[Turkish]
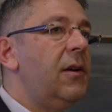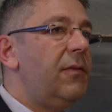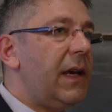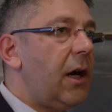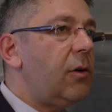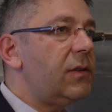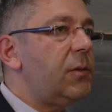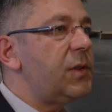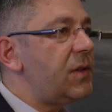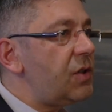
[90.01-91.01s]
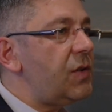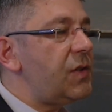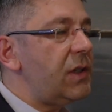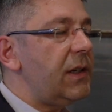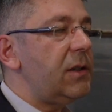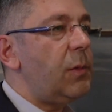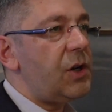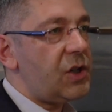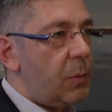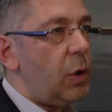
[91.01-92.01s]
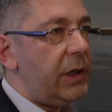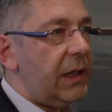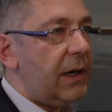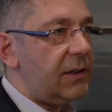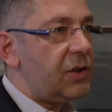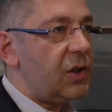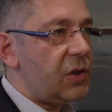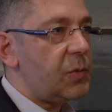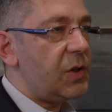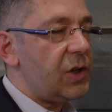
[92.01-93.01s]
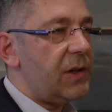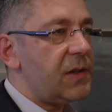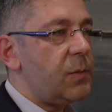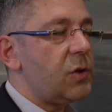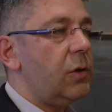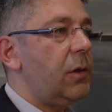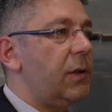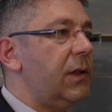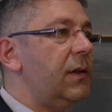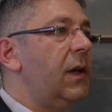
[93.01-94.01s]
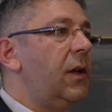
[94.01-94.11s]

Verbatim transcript: veyahut da mısır çiftçilerinin başka bölgelerde çalışma şansımız olabilir.